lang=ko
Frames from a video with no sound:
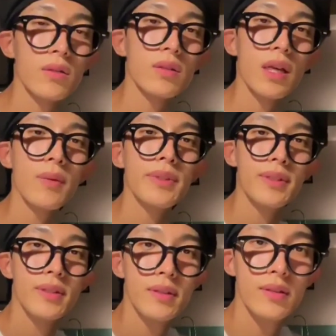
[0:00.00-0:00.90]
우리 3일
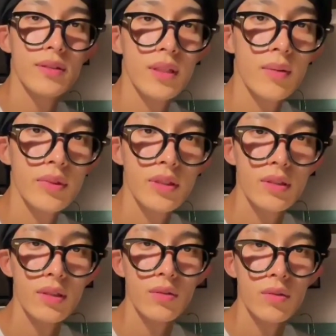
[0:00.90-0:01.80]
네,
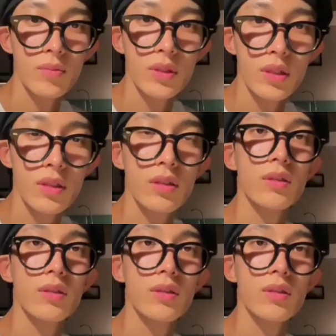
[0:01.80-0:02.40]
3일이라고 합니다